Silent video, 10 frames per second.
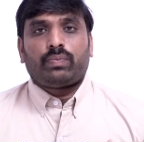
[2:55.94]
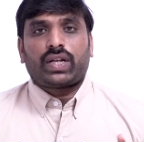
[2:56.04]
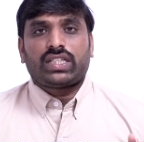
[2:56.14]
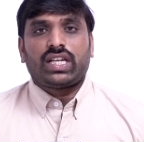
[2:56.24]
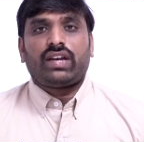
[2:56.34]

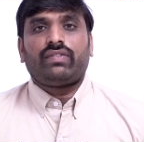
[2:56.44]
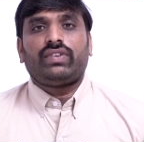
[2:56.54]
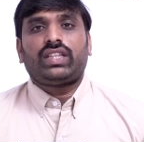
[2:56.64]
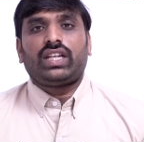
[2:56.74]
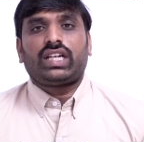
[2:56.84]
ప్రజా
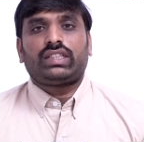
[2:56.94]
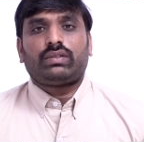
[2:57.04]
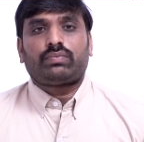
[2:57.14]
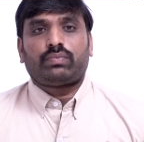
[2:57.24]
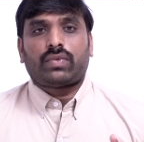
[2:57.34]
వ్యతిరేకత
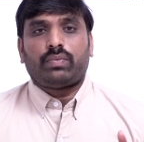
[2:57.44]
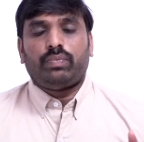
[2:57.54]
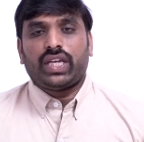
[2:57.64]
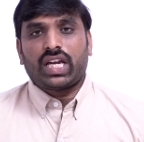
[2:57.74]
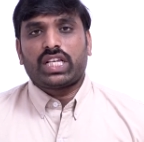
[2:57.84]

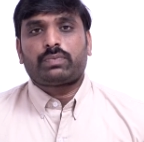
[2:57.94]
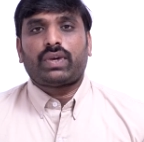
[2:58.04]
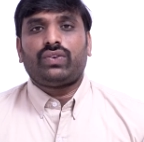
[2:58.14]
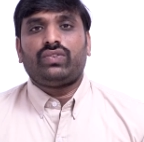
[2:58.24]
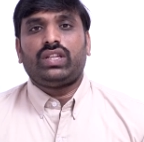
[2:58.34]
బీఆర్ఎస్
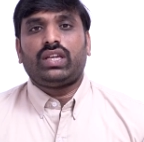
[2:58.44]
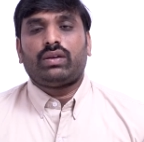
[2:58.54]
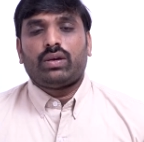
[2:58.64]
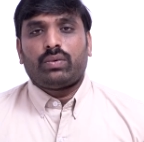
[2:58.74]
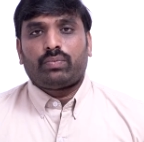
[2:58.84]
పై ఉంది
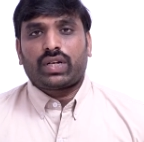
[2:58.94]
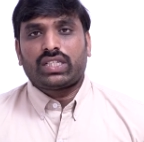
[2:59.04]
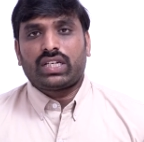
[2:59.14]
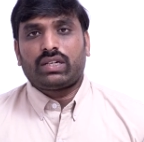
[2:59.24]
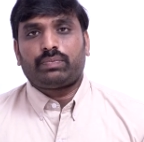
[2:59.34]

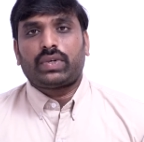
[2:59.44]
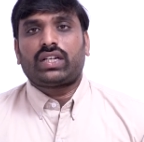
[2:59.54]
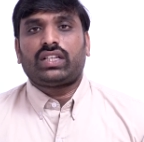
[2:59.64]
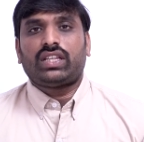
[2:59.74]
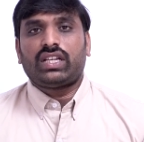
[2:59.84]
ప్రజల
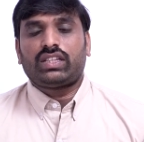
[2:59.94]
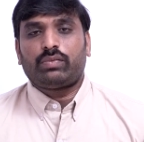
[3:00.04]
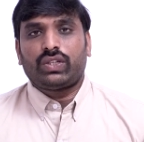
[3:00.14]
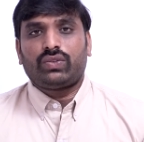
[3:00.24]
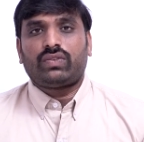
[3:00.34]
పట్ల దళిత
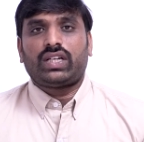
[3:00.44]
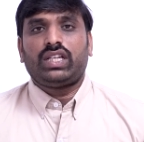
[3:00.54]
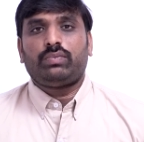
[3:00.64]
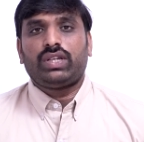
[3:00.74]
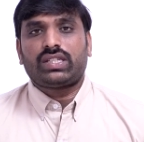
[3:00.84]
బంధు
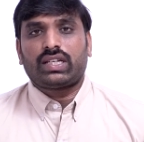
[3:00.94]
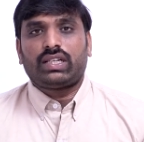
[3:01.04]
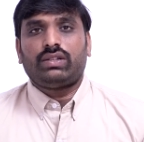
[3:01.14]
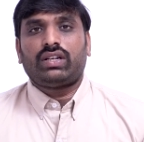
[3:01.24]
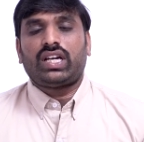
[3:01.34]
కానీ బీసీ
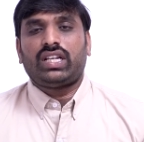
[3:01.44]
గందుకు